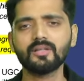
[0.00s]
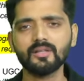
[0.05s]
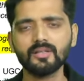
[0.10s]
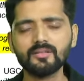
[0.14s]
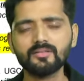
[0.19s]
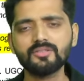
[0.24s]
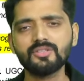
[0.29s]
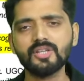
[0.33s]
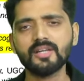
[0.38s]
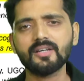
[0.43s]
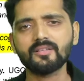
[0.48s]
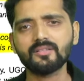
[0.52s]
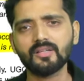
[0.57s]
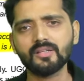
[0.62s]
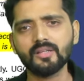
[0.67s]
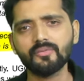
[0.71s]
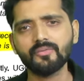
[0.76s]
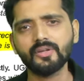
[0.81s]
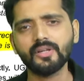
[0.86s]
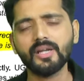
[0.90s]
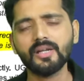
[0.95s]
इस जे
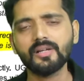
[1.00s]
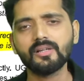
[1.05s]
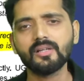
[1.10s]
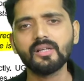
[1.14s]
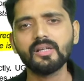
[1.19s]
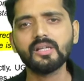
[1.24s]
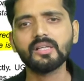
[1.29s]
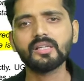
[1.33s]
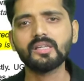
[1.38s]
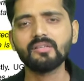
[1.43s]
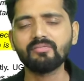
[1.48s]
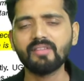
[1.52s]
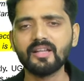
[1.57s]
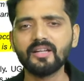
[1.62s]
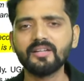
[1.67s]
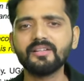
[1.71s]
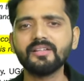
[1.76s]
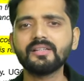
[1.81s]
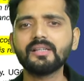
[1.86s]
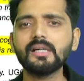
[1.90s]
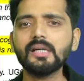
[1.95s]
सर्टिफिकेट की
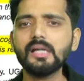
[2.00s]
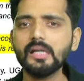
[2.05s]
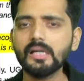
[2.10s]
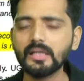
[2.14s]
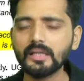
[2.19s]
वैलिडिटी